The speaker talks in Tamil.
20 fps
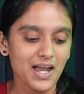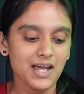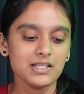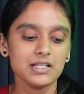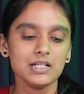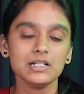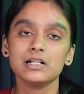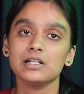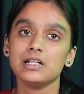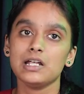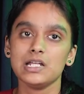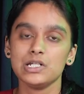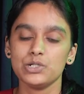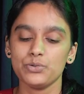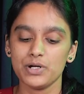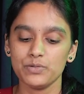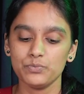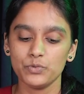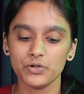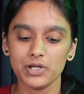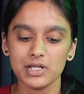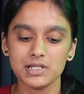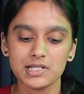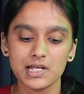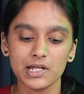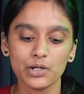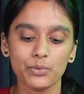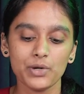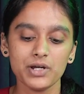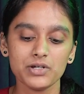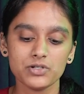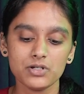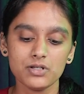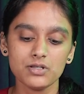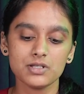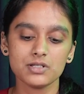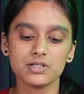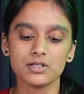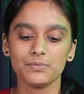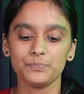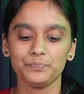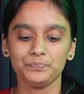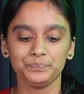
அண்ட் தென் கிரியேட்டிவ் அண்ட் புக் இன்சைட் கொஷின்ஸ்